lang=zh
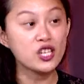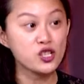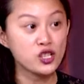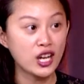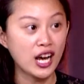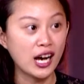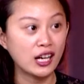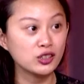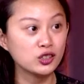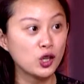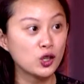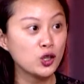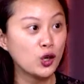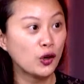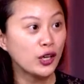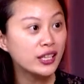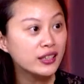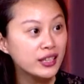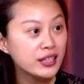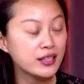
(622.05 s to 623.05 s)
场都有
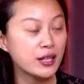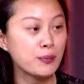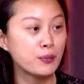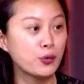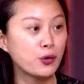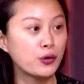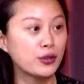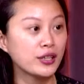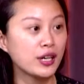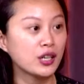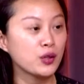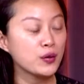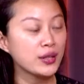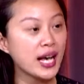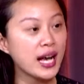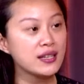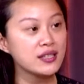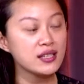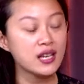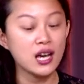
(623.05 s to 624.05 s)
一点点不一样，因为
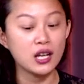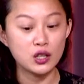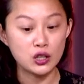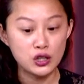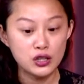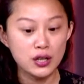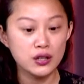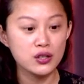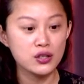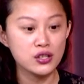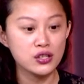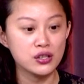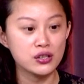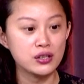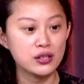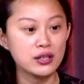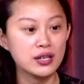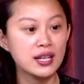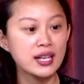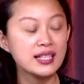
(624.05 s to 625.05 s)
它是很真
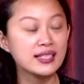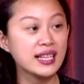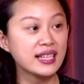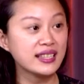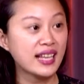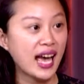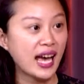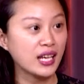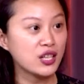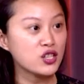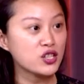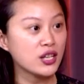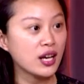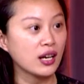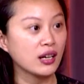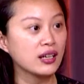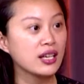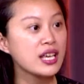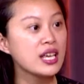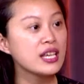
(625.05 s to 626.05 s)
实在台
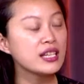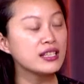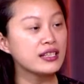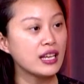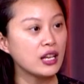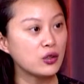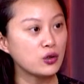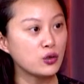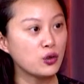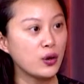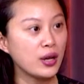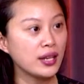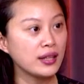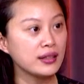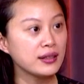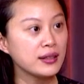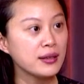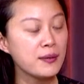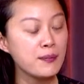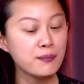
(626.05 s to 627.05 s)
上演
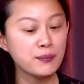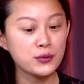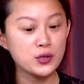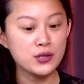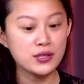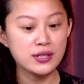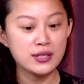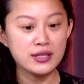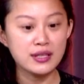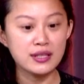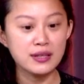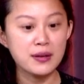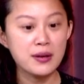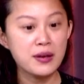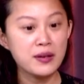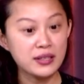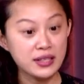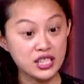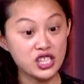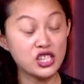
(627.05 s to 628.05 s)
员就是
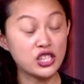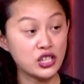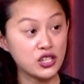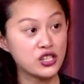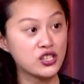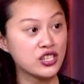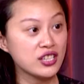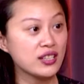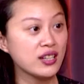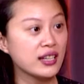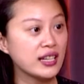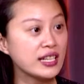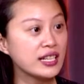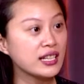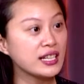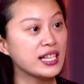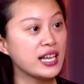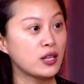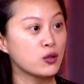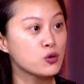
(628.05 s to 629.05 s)
及时的一
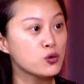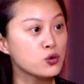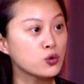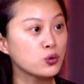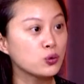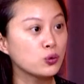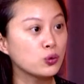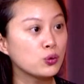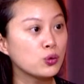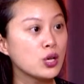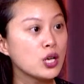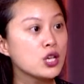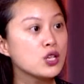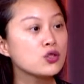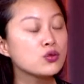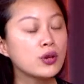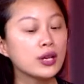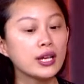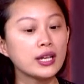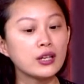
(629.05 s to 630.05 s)
个演出，
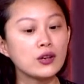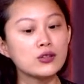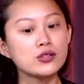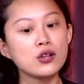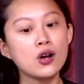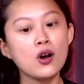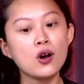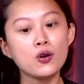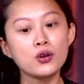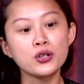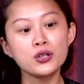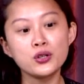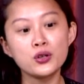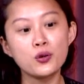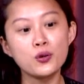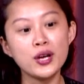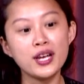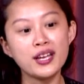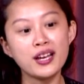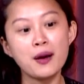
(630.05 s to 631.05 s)
所以有时候
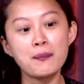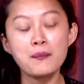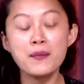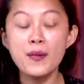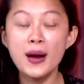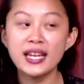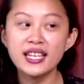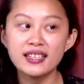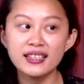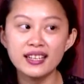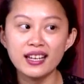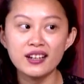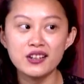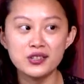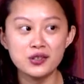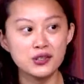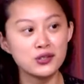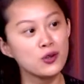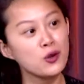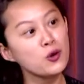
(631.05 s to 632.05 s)
Q 会慢一点，有
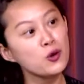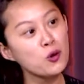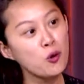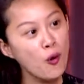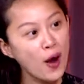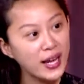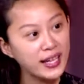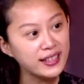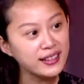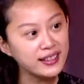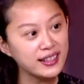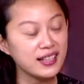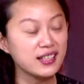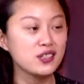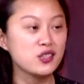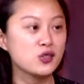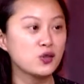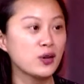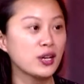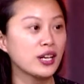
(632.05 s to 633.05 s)
时候快一点，
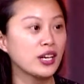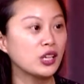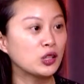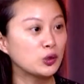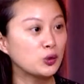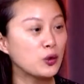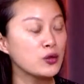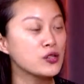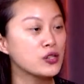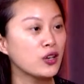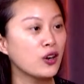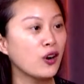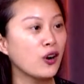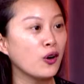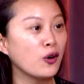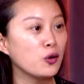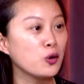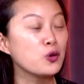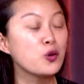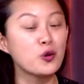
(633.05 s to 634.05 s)
所以很多时
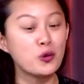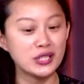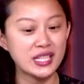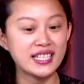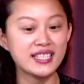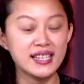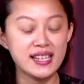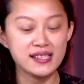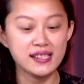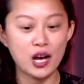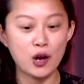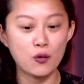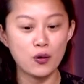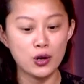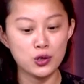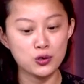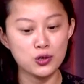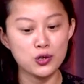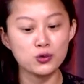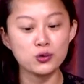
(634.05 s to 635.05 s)
候如果我在现场的话，
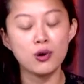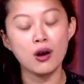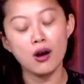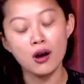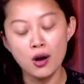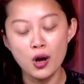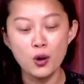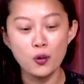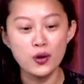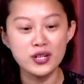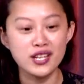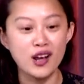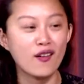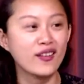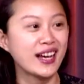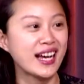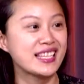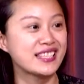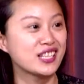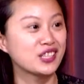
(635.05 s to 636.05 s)
我就说哦，我想要
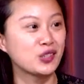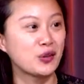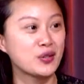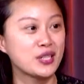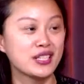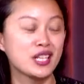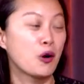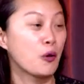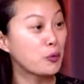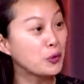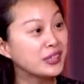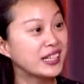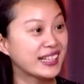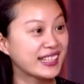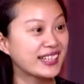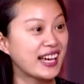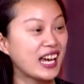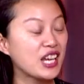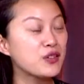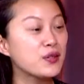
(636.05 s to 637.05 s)
改这个东西，但我不能
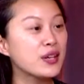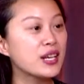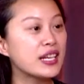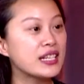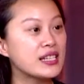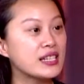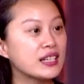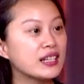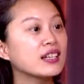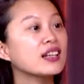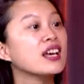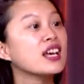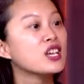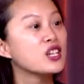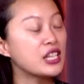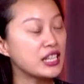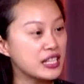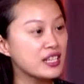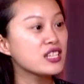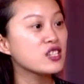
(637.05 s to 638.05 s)
改，因为已经已
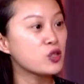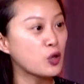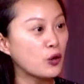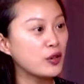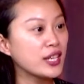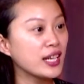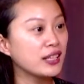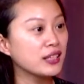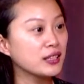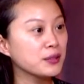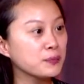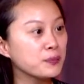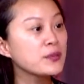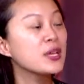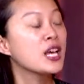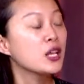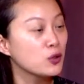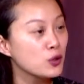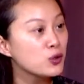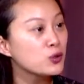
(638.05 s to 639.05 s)
经走程序
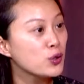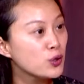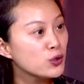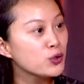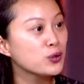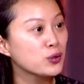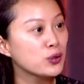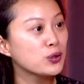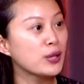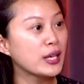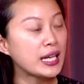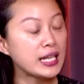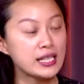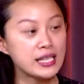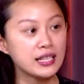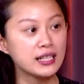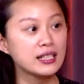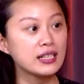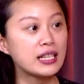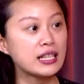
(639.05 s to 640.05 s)
了，对对对对对，已
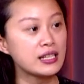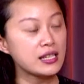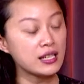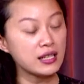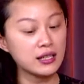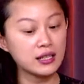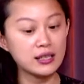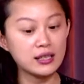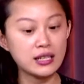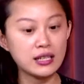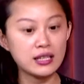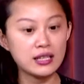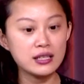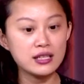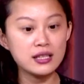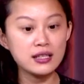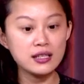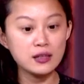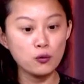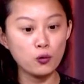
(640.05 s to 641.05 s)
经已经。
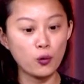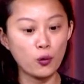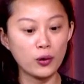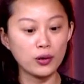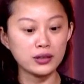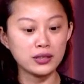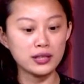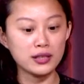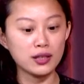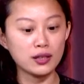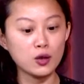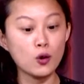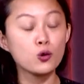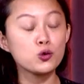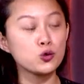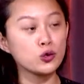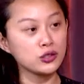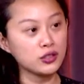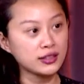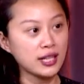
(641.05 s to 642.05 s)
这是我的工
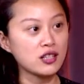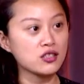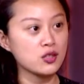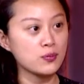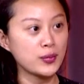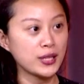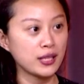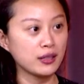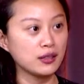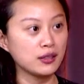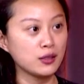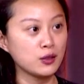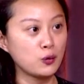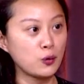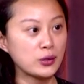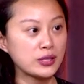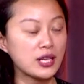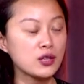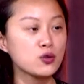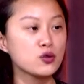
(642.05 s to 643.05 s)
作就到这边了。
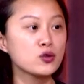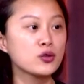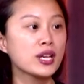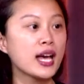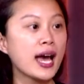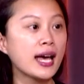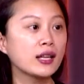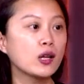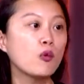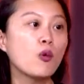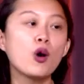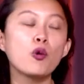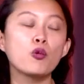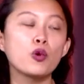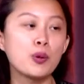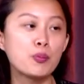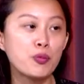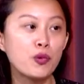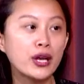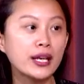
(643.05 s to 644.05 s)
我再去看的话，
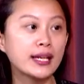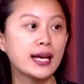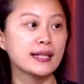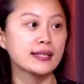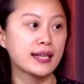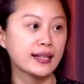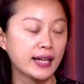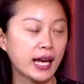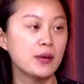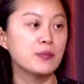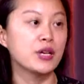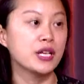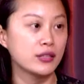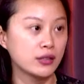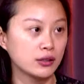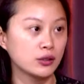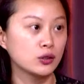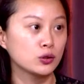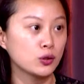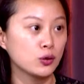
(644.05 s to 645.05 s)
我也不应该再改变
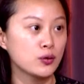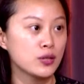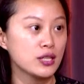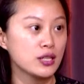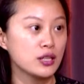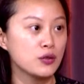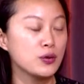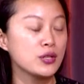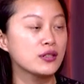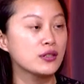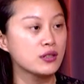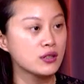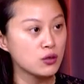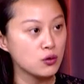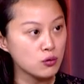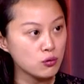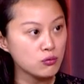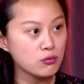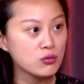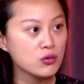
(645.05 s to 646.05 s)
任何东西，因为这是
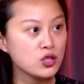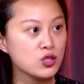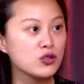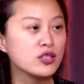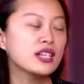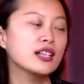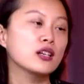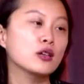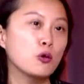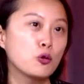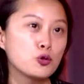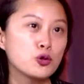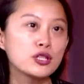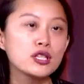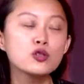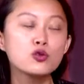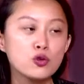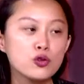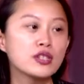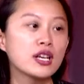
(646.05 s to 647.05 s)
就是一个，我觉得
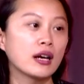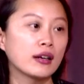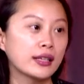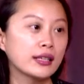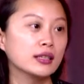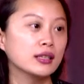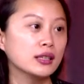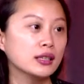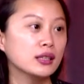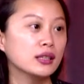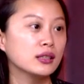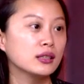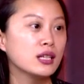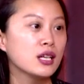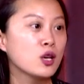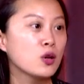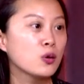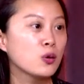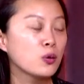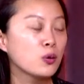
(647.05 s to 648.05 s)
是剧场一个
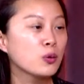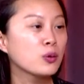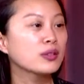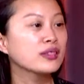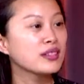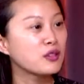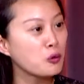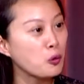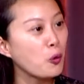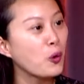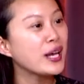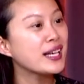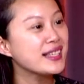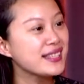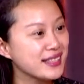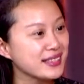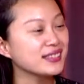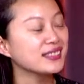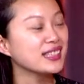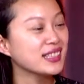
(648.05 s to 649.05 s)
规
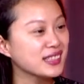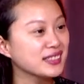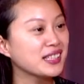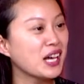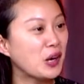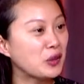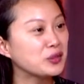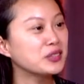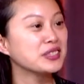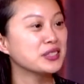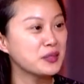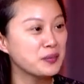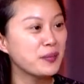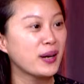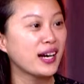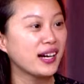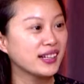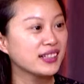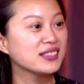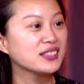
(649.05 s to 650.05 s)
则、一个道德
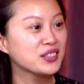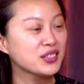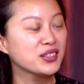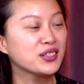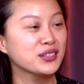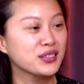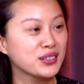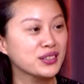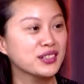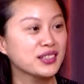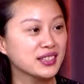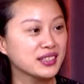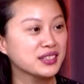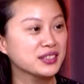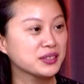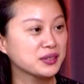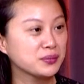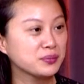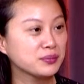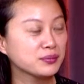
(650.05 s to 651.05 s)
吧。嗯，对对对。
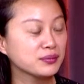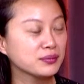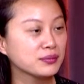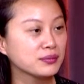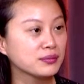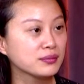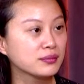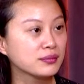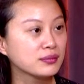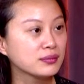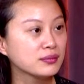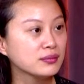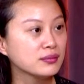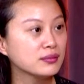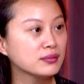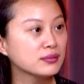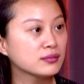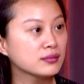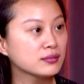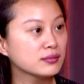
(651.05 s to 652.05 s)
就剧场，它
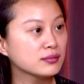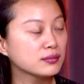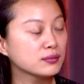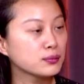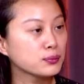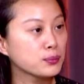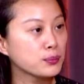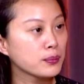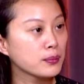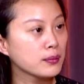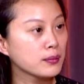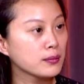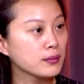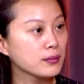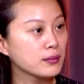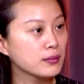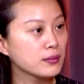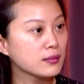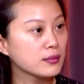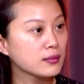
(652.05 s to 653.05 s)
是最迷人的
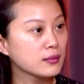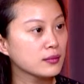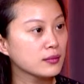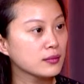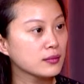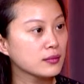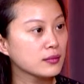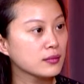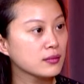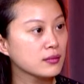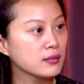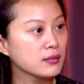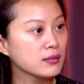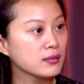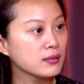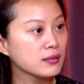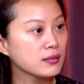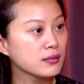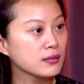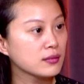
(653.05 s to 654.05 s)
地方，就是它
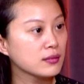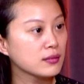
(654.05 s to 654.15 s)
可